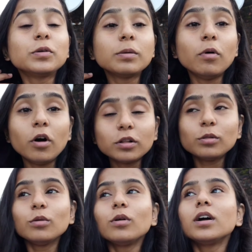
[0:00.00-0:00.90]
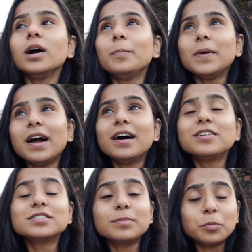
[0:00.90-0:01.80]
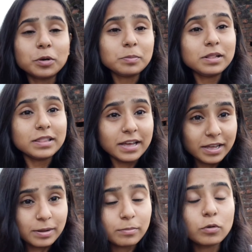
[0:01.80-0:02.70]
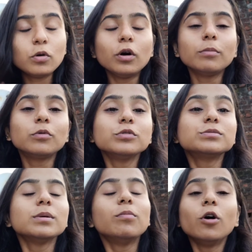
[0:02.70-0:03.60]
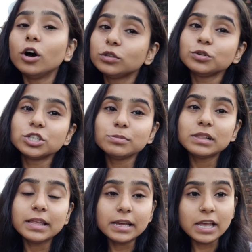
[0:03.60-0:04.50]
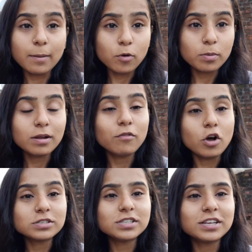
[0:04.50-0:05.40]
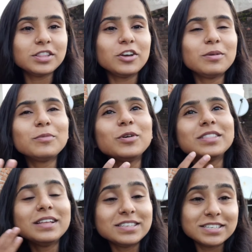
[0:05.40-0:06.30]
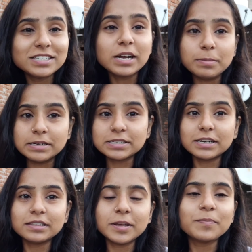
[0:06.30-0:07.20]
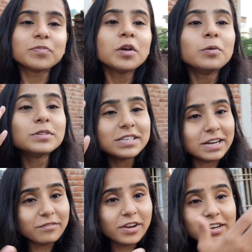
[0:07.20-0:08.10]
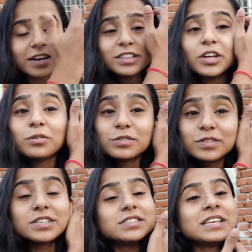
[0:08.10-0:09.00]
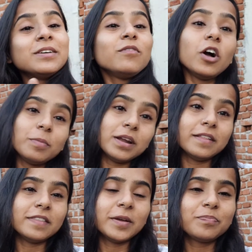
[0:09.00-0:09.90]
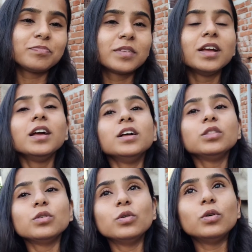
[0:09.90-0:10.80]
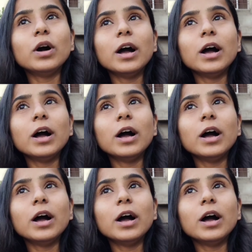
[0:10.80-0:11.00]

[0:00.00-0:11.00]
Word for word: क्योंकि बहुत लोग का प्यार सपोर्ट मिलता है हमको हमको उसमें बहुत खुशी मिलता है कि आप लोग मेरा ब्लॉग्स देखते हैं और हमको इतने अच्छे अच्छे कमेंट्स करते हैं उसी का हम वेट करते हैं और उस वजह से ही हम ब्लॉग बनाते हैं तो